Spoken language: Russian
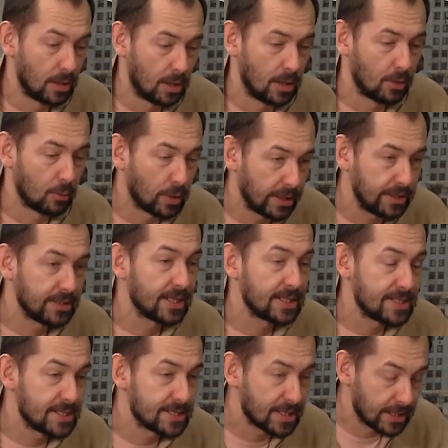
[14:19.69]
а,
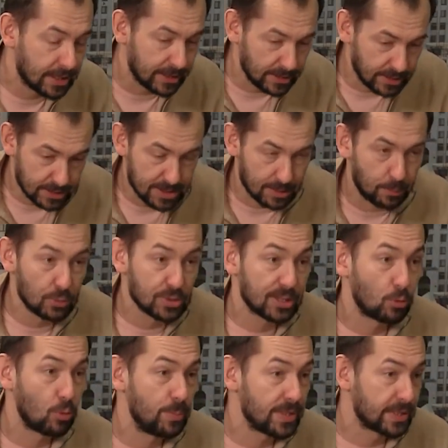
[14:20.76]
Украино-российской границы, плюс
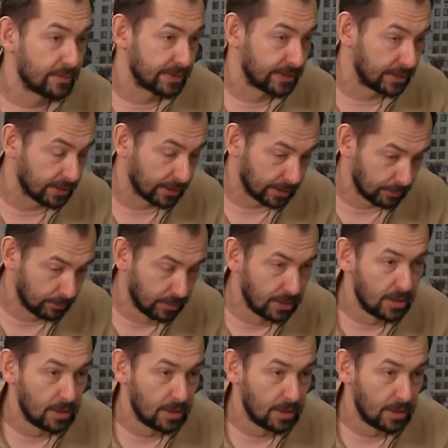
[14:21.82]
оккупированный Крым,